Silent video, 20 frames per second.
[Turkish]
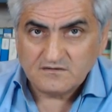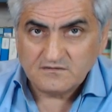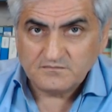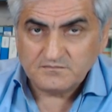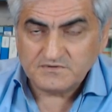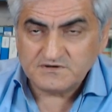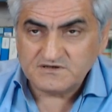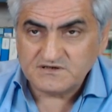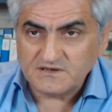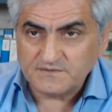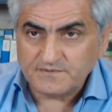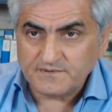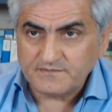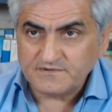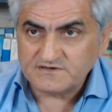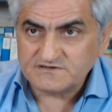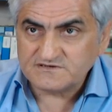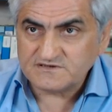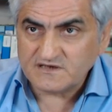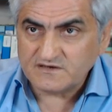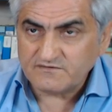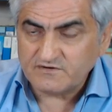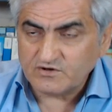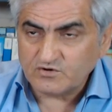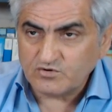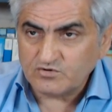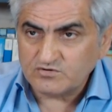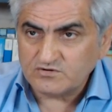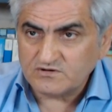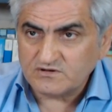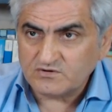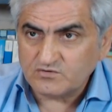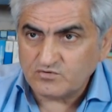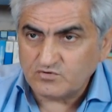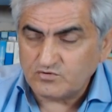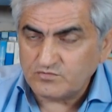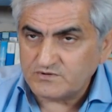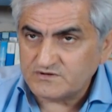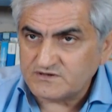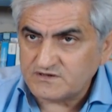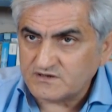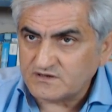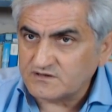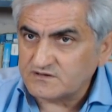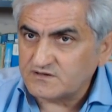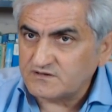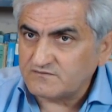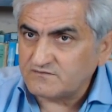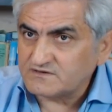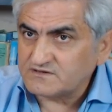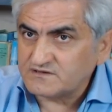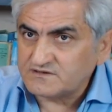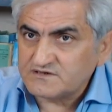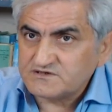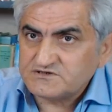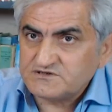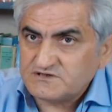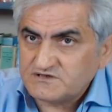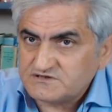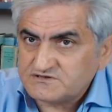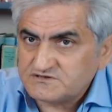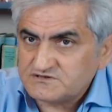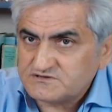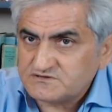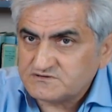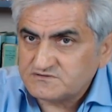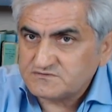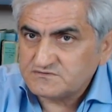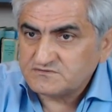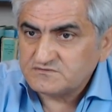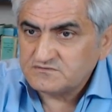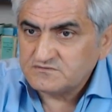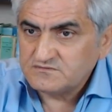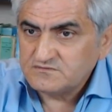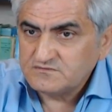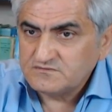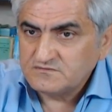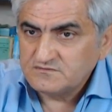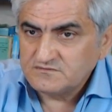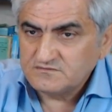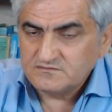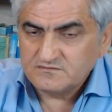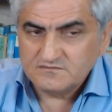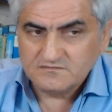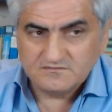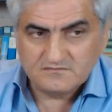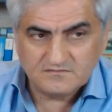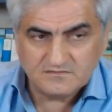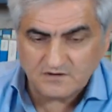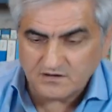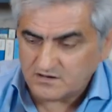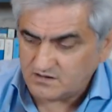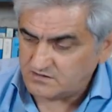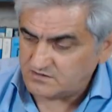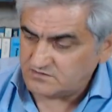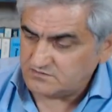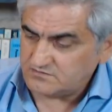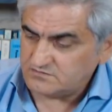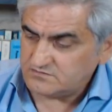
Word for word: bir şey yapamayız diye eve gönderen, ölüme terk edilen vatandaşı iyileştirdik. Yani